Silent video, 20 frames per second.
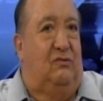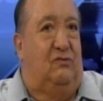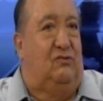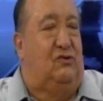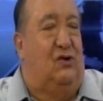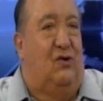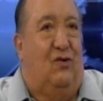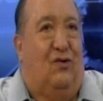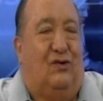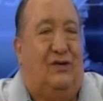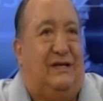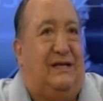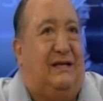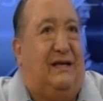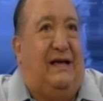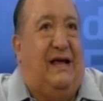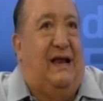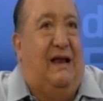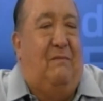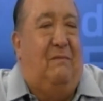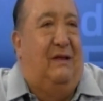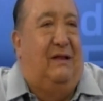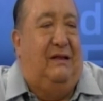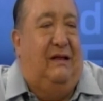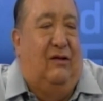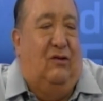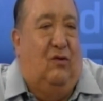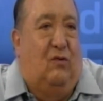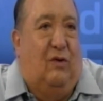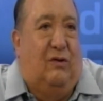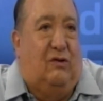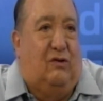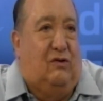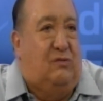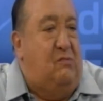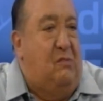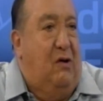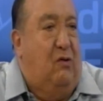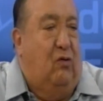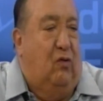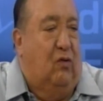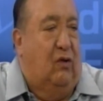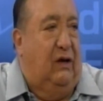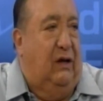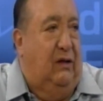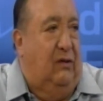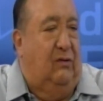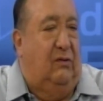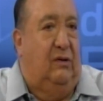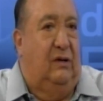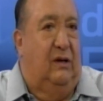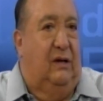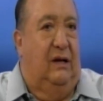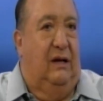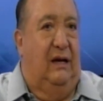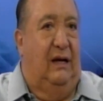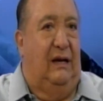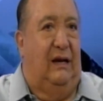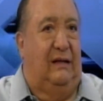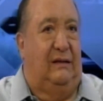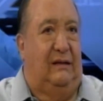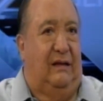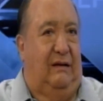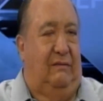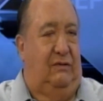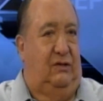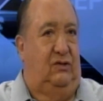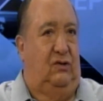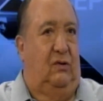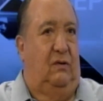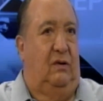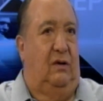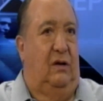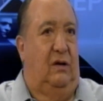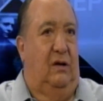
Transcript: son cosas que le he metido cuando se me ha ocurrido en la televisión.